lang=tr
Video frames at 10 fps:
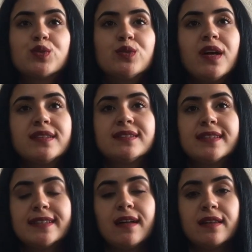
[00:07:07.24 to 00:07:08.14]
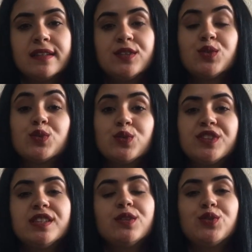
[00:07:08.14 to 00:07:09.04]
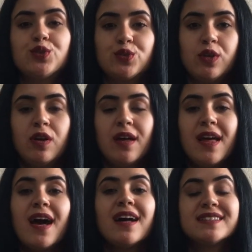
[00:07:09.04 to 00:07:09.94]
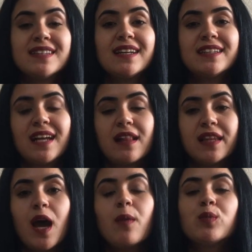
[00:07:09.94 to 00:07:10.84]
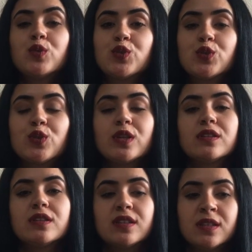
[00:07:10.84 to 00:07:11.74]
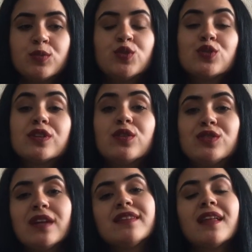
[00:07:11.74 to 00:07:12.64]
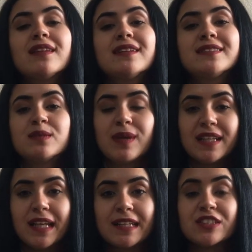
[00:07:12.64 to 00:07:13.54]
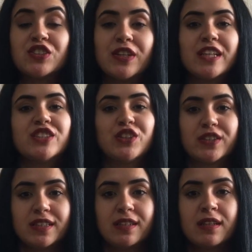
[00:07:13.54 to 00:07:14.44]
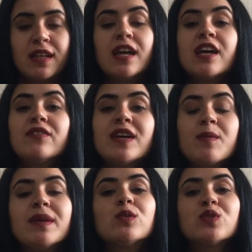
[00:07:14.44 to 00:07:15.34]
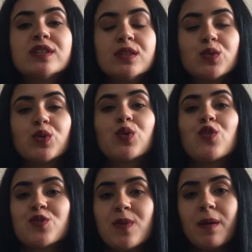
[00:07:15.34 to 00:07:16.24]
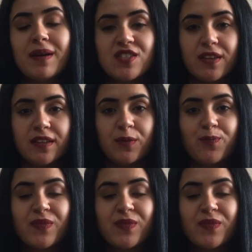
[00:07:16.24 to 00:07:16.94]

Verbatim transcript: Bunun ağzındaki dalları çukurun içine düşürdü. Aslan Kral da bu çukura, e, bu çukura düşen dallara tırmanarak dışarıya çıktı ve hemen otağına doğru koşmaya başladı.